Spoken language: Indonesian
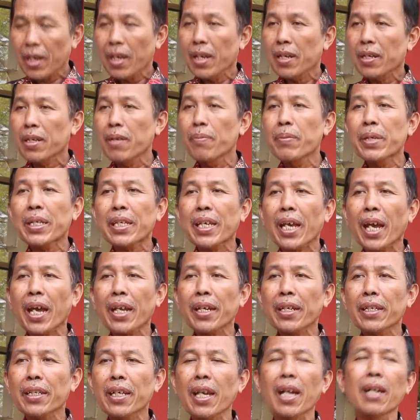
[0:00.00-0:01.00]

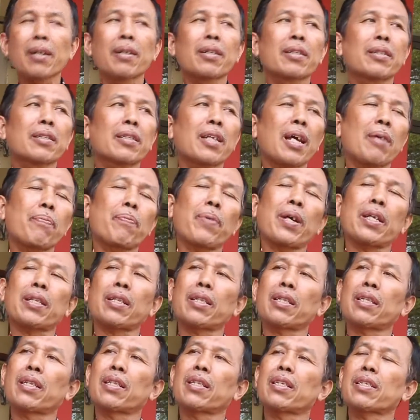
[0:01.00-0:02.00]
Demikian yang dapat
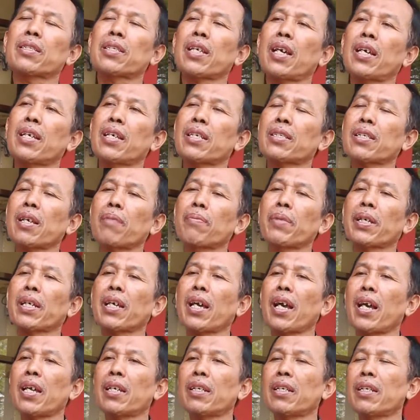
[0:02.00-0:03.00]
saya
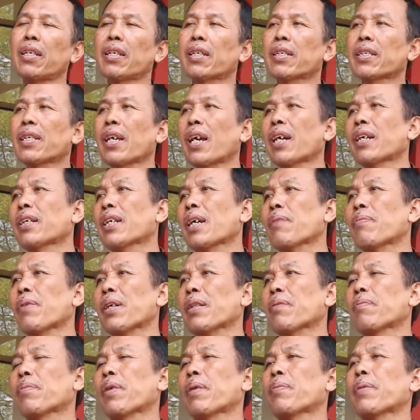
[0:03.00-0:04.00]
sampaikan, yang
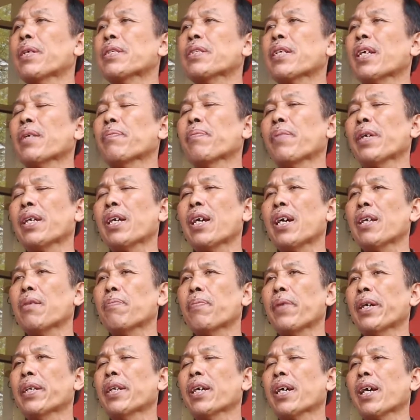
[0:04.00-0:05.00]
dapat Bapak sampaikan
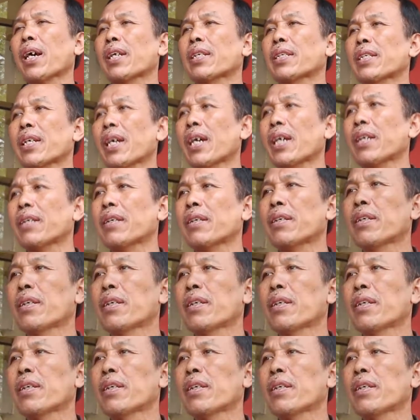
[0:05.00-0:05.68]
pada kalian.